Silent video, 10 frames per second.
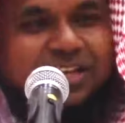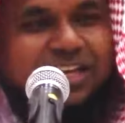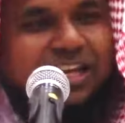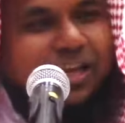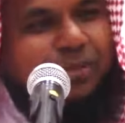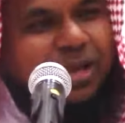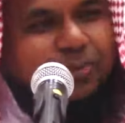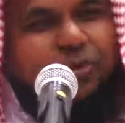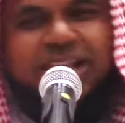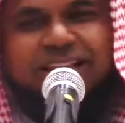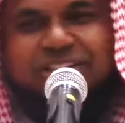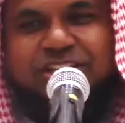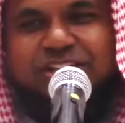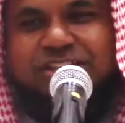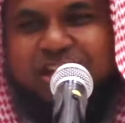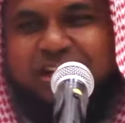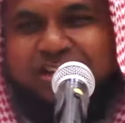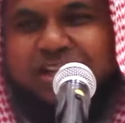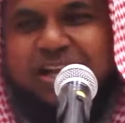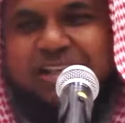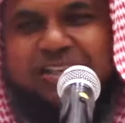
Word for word: এলেম এমন এক জিনিস টাকা